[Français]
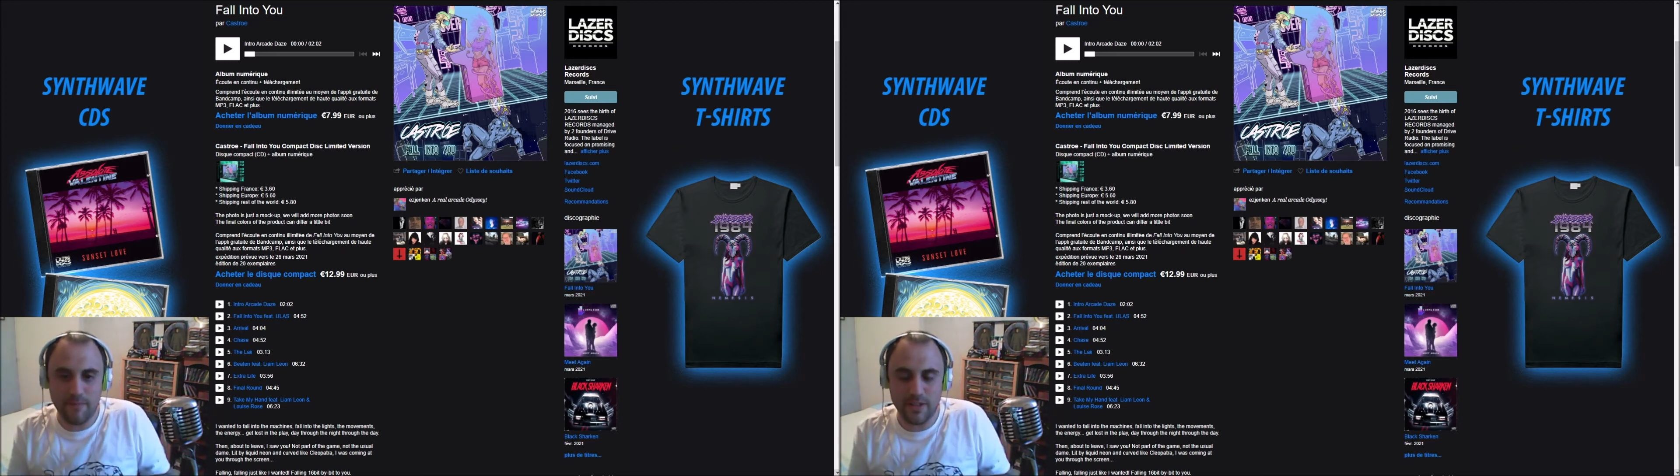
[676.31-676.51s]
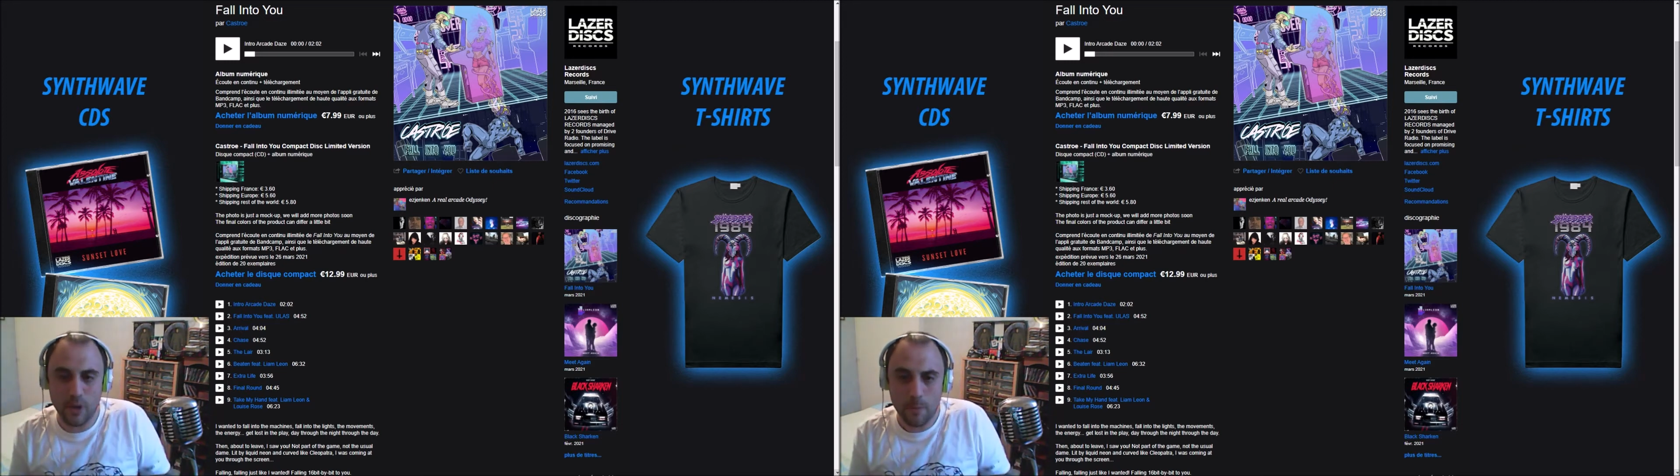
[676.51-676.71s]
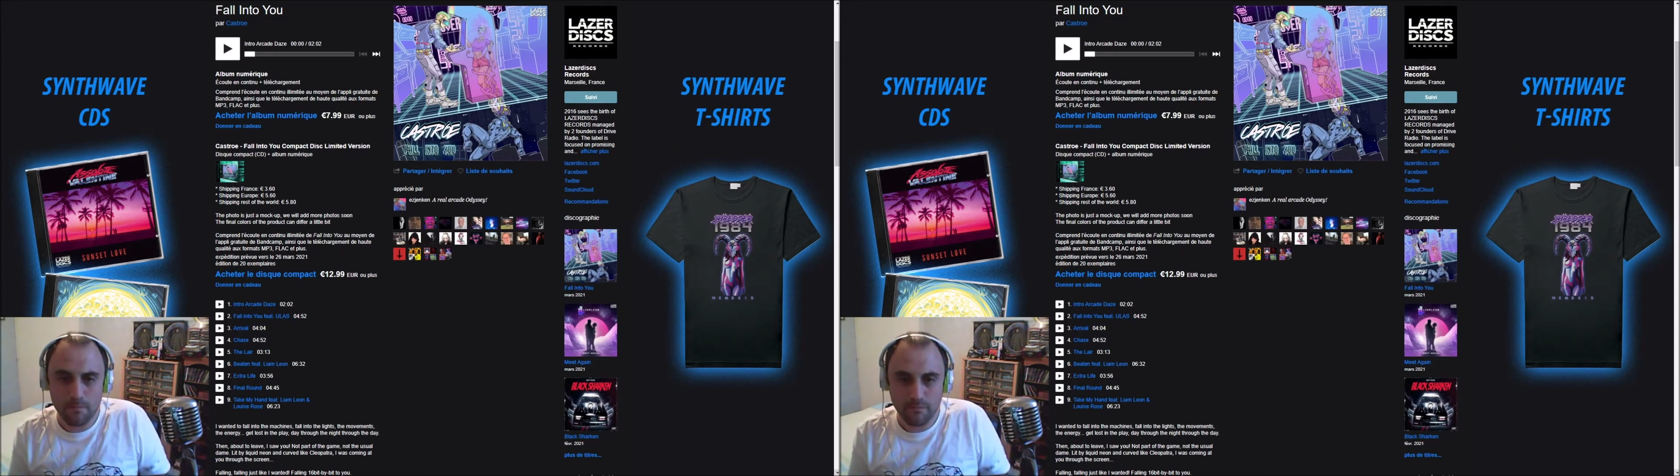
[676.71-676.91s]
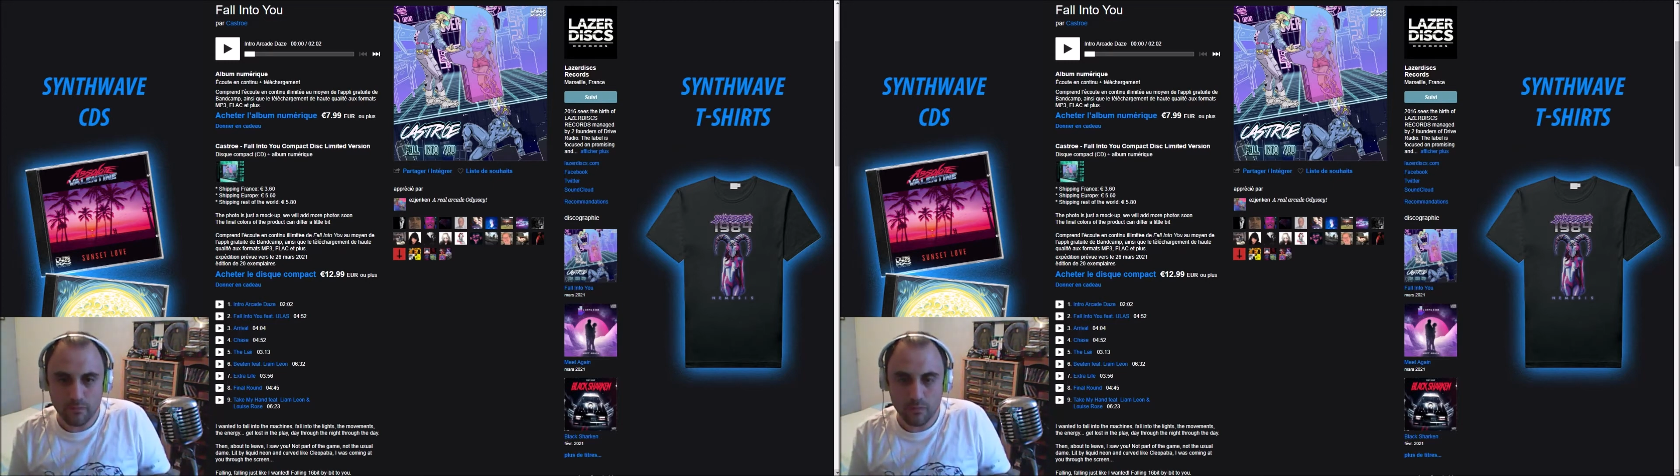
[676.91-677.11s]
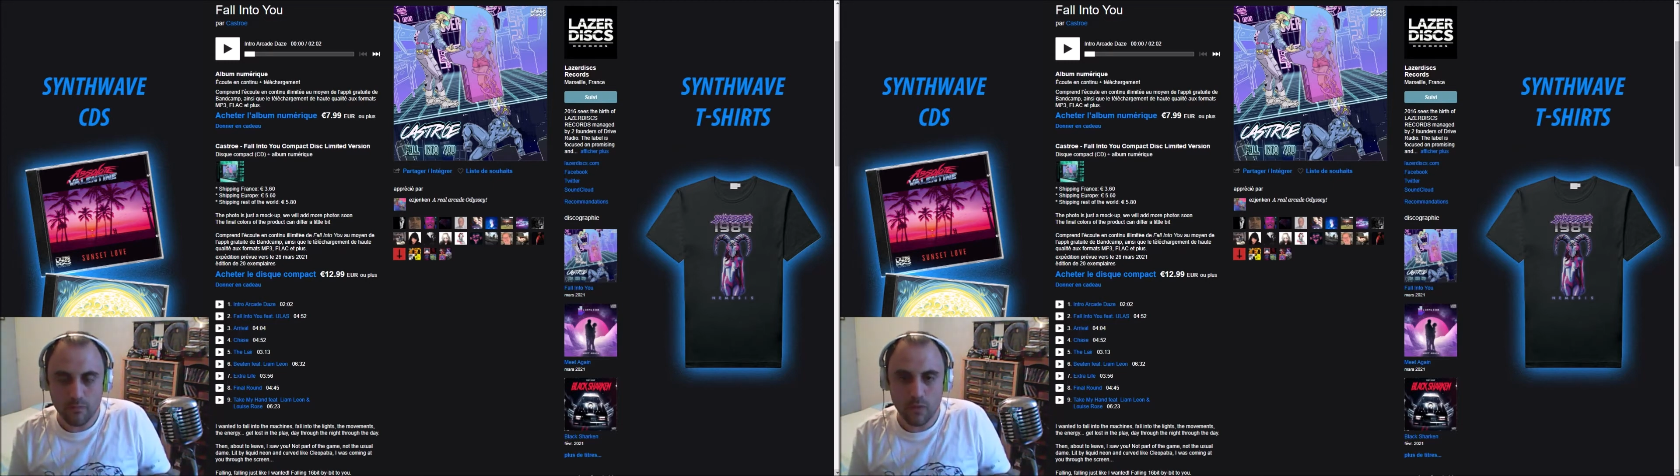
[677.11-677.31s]
parce que
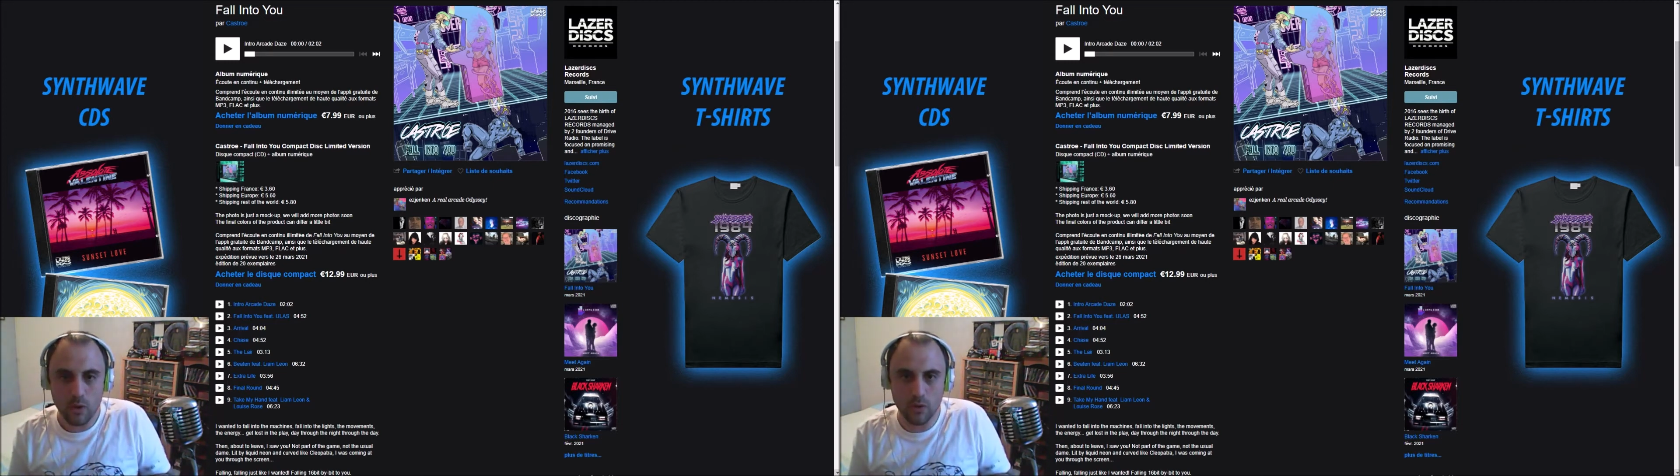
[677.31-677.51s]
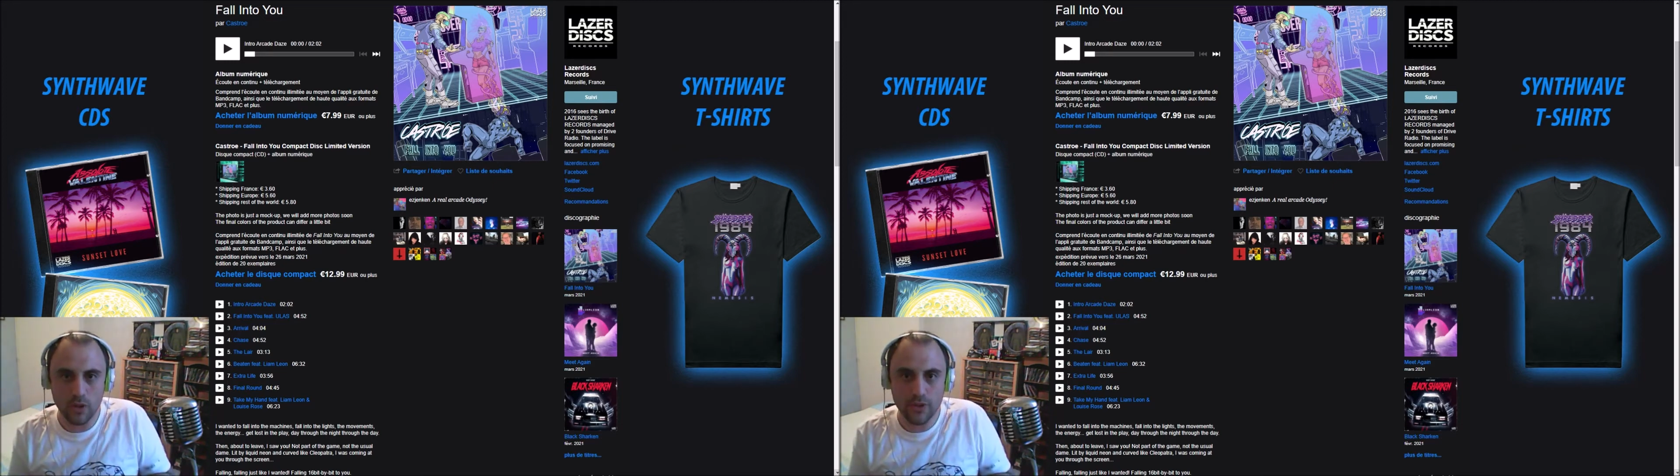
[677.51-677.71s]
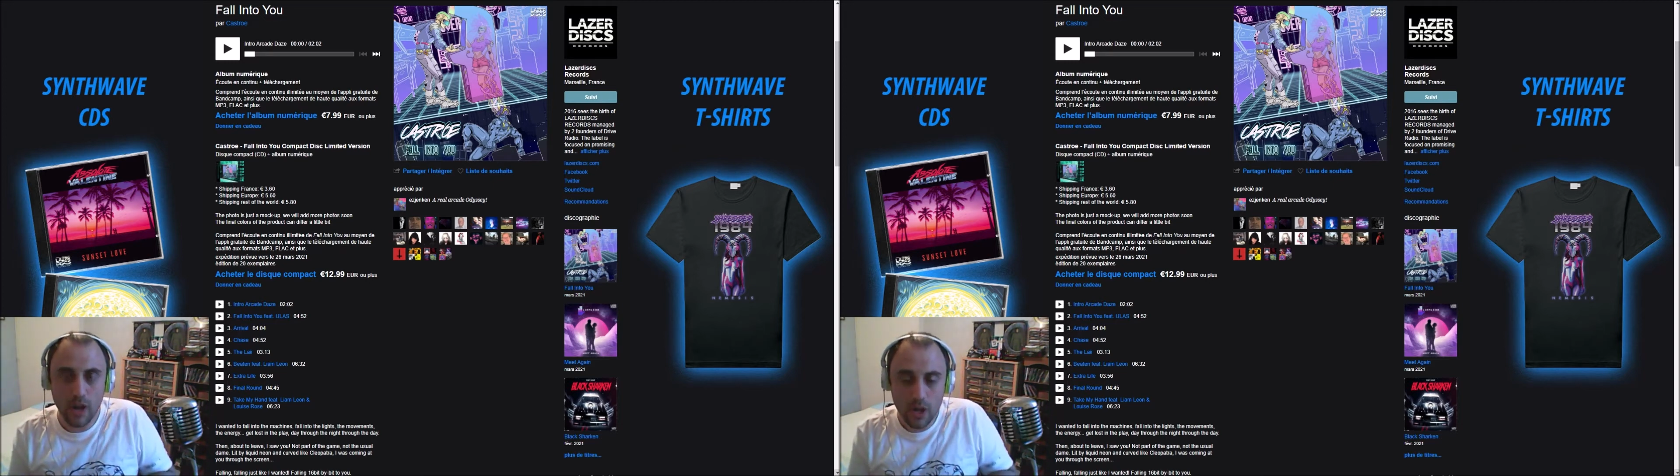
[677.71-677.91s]
on entend un